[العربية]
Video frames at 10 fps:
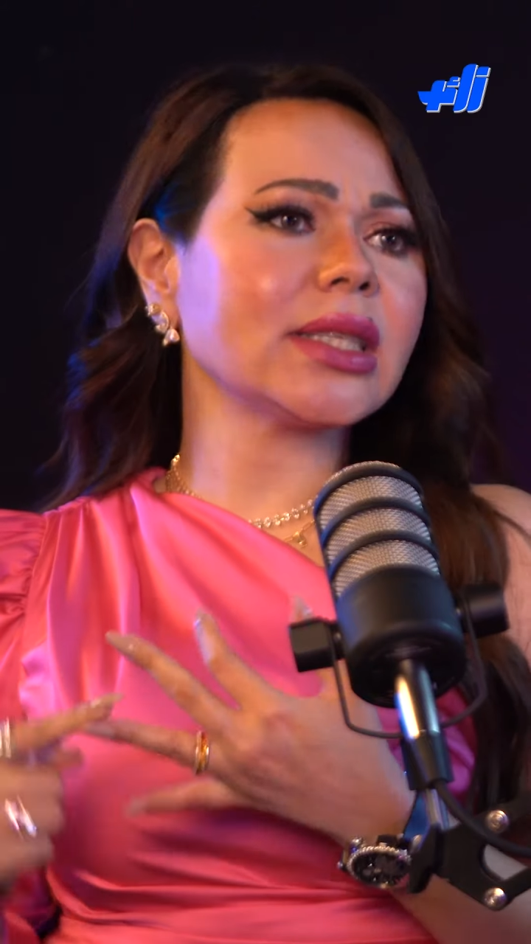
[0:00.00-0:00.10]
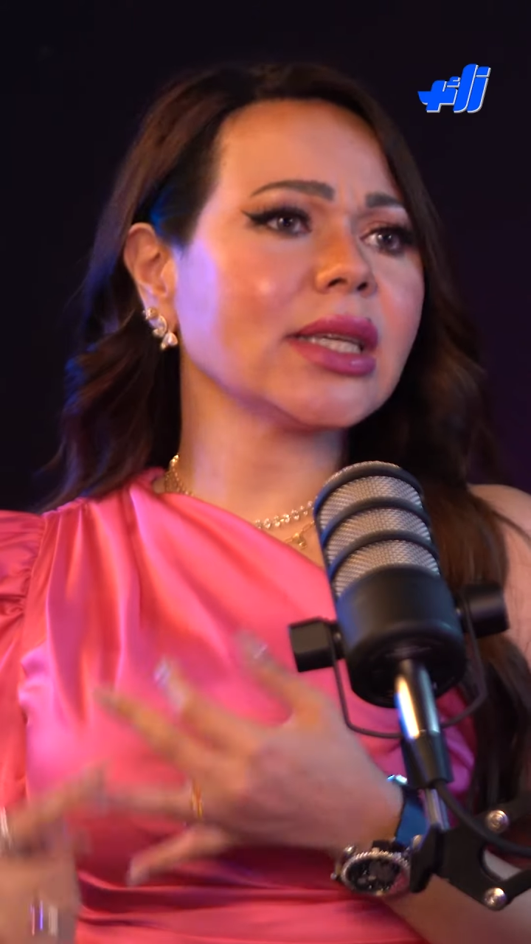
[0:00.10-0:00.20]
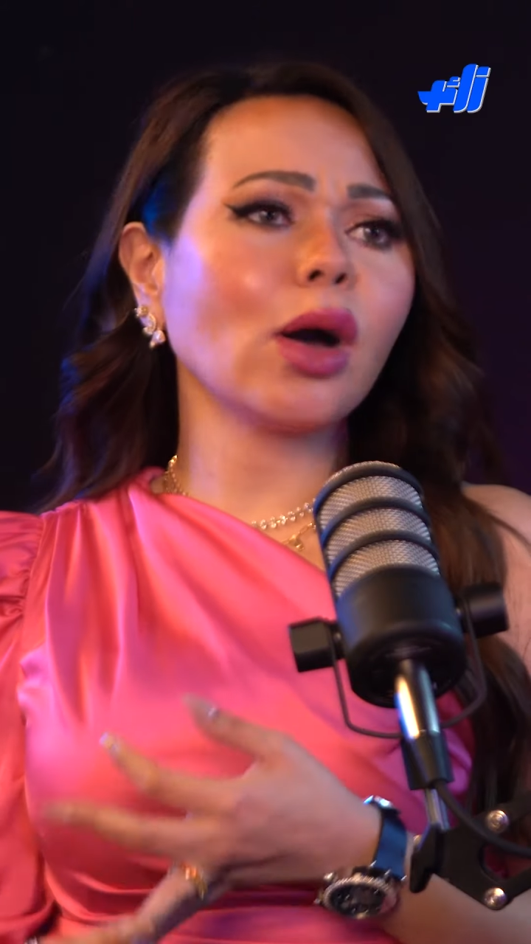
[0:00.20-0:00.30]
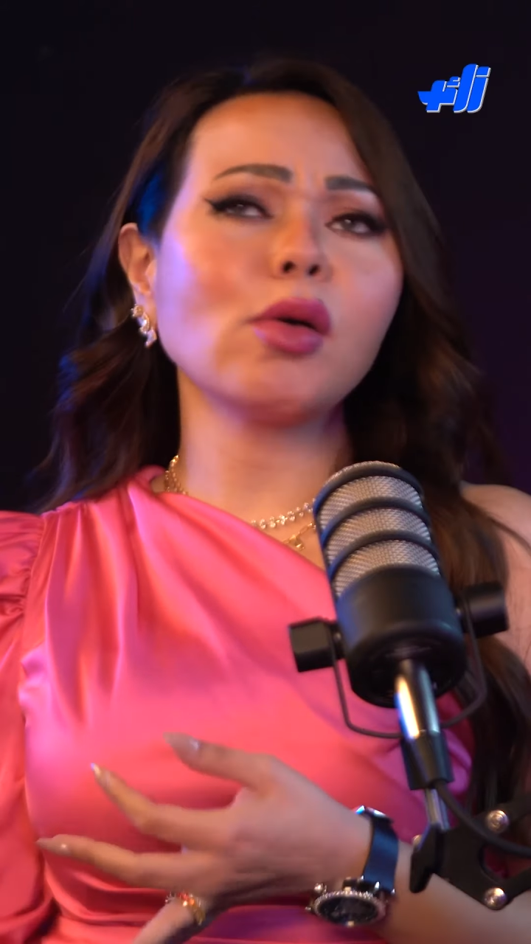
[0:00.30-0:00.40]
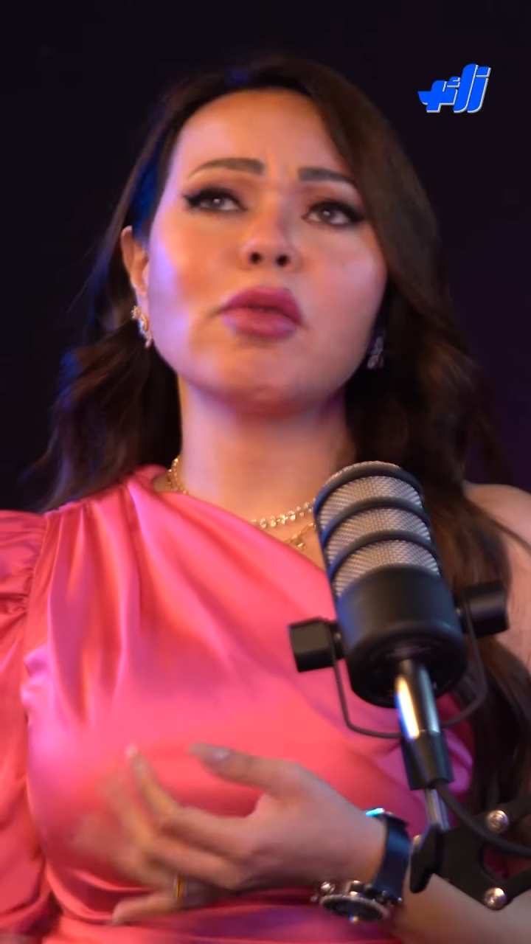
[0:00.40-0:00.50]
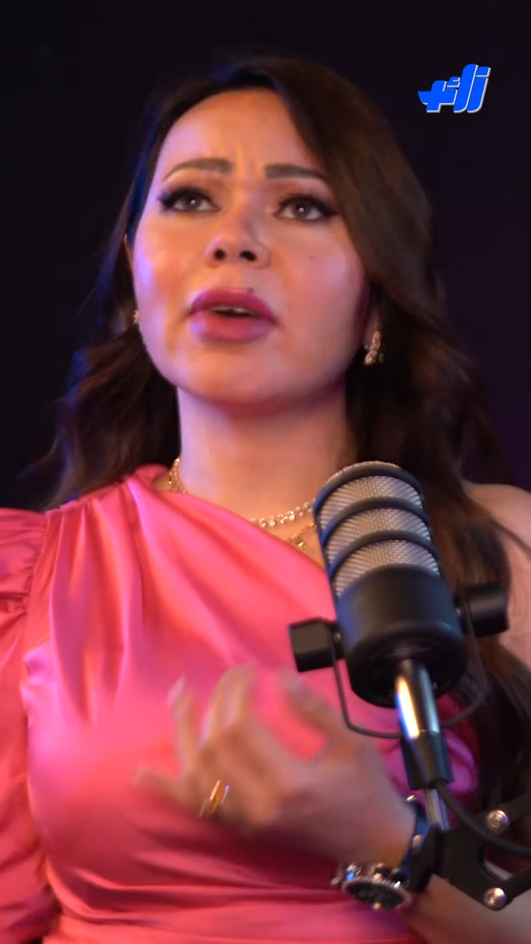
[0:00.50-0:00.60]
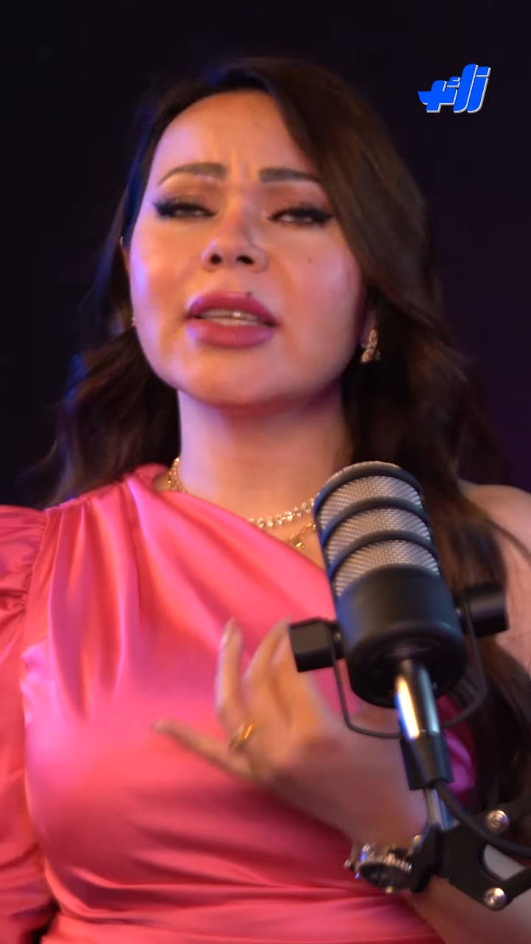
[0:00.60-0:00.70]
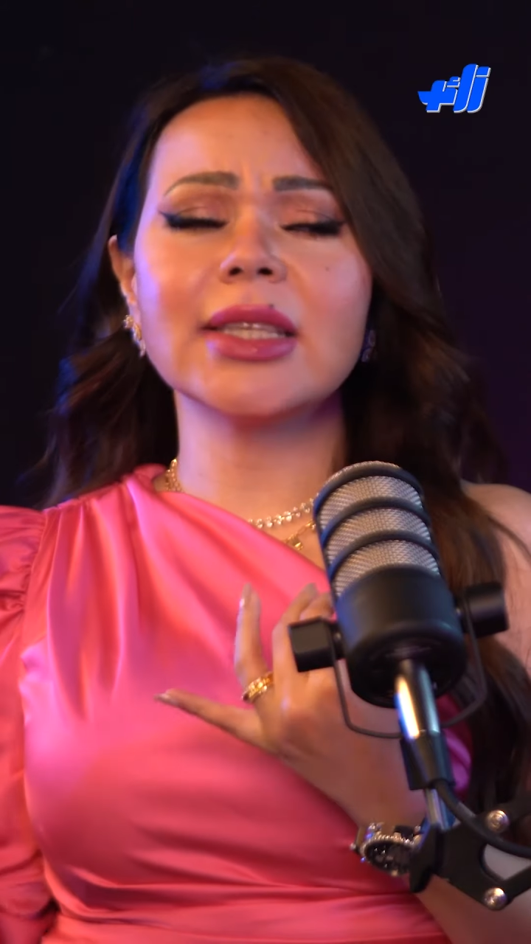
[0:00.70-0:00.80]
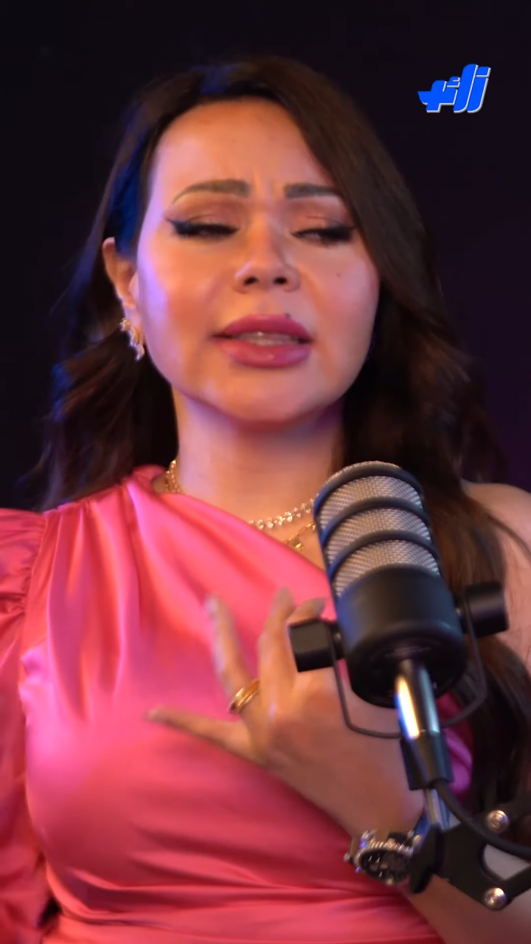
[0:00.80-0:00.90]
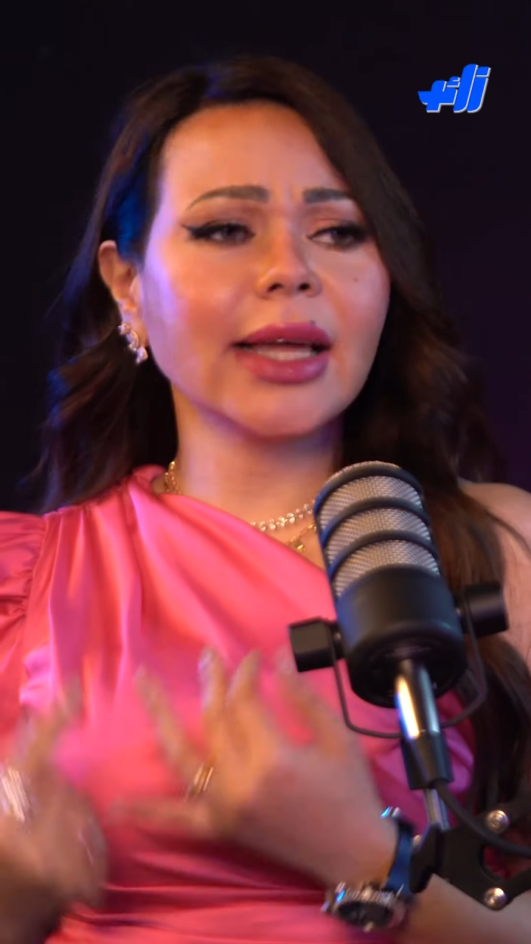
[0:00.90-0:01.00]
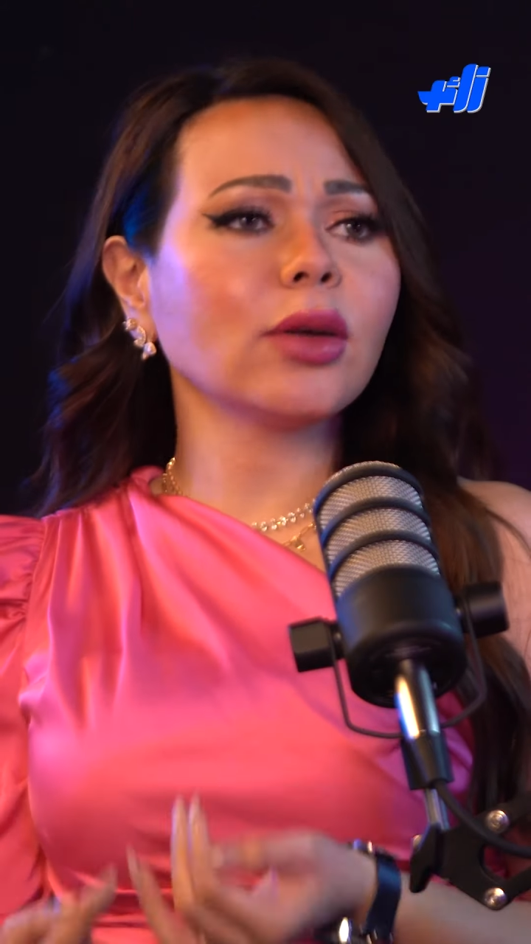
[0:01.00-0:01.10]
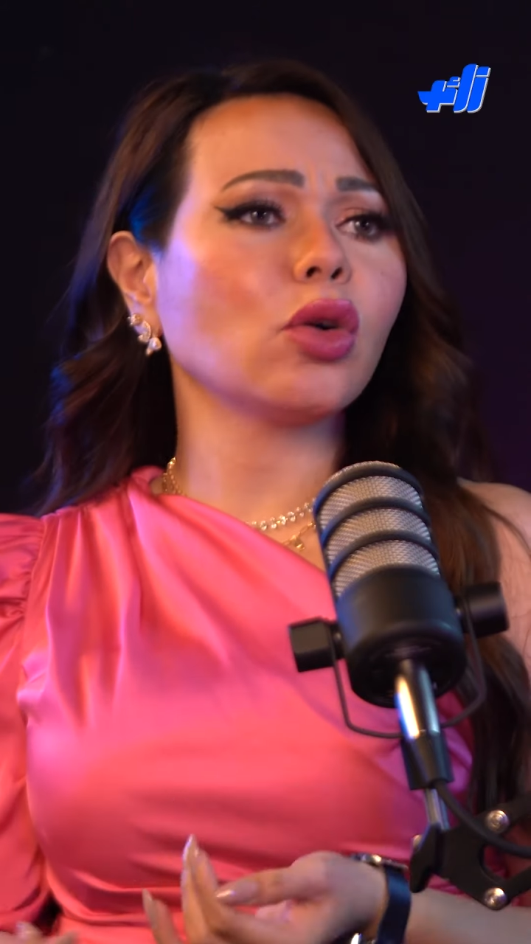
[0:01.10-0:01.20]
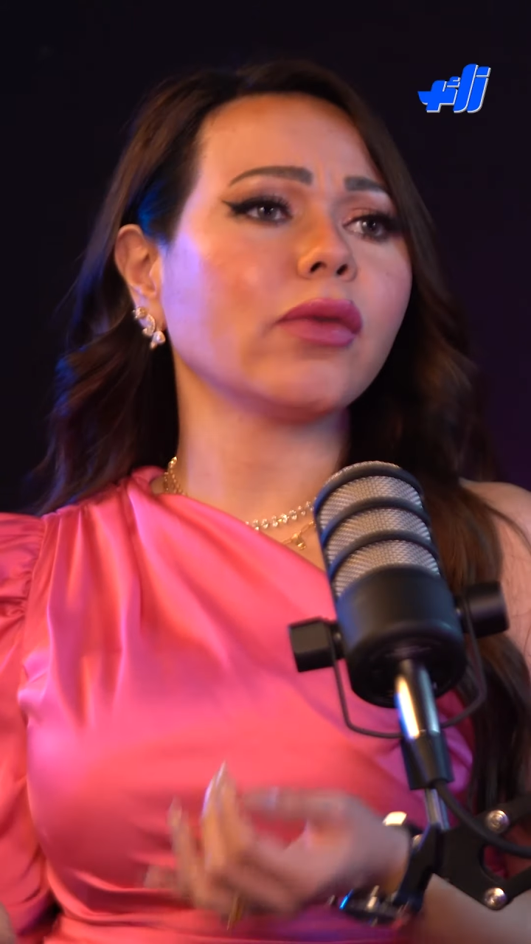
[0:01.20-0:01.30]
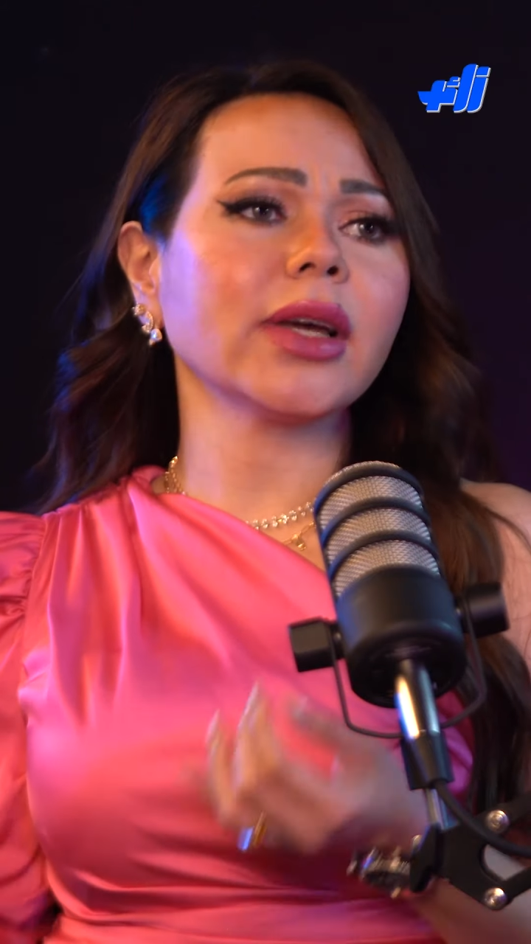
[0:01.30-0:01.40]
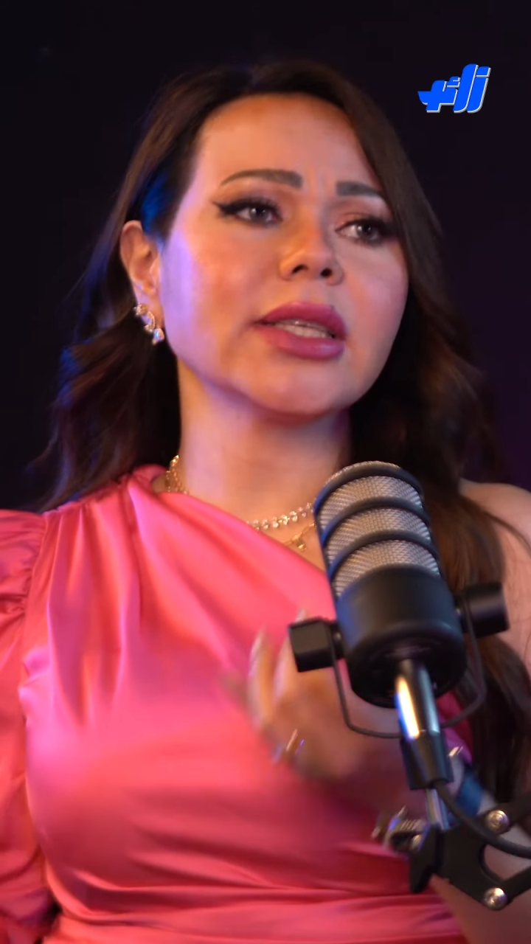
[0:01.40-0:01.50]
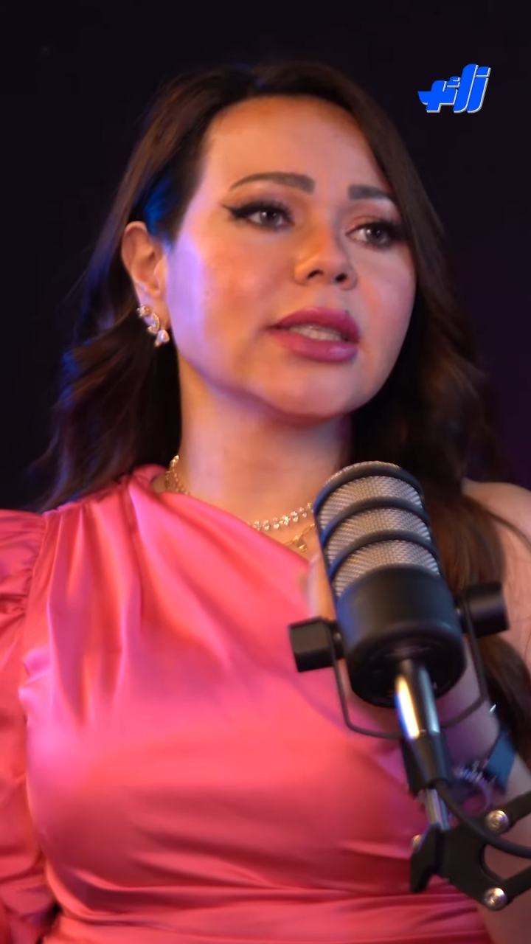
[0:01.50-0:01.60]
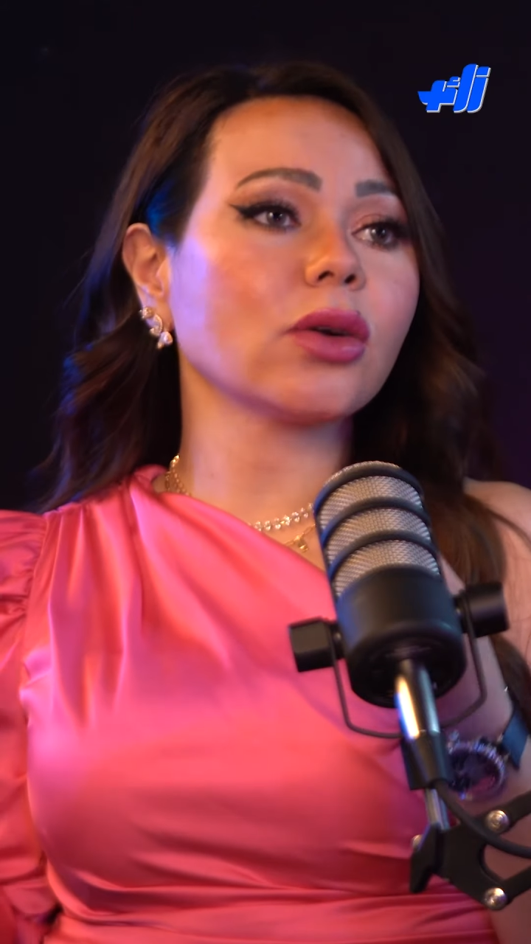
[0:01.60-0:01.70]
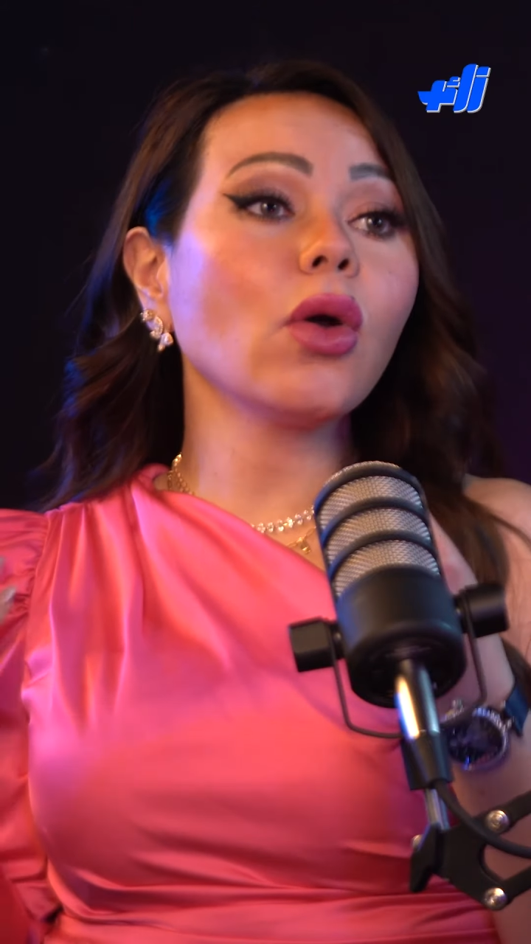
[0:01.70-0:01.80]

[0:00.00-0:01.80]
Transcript: كتير قوي في عز التلج وفي عز